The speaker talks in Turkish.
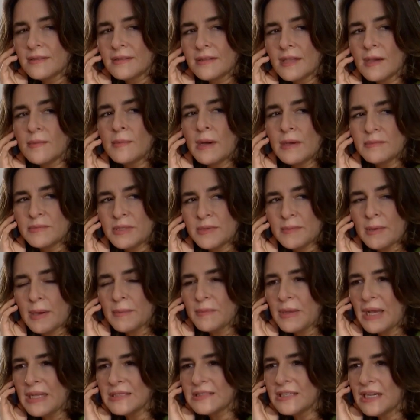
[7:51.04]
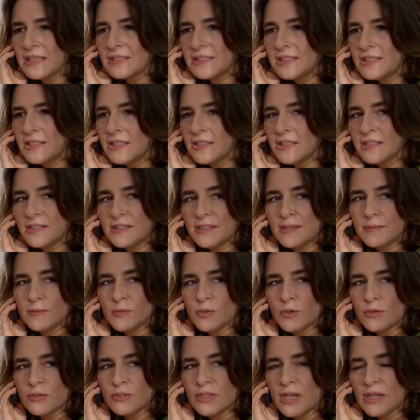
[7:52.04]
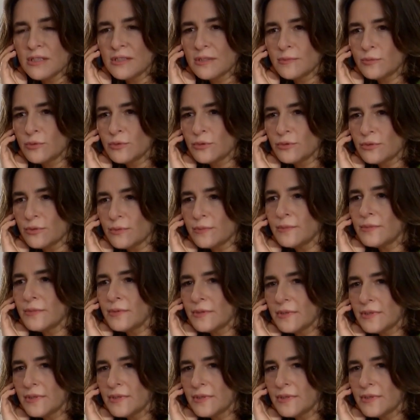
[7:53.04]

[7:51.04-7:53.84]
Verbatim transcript: Tamam tamam ben taksiyle gittiğimde oradan da bulurum.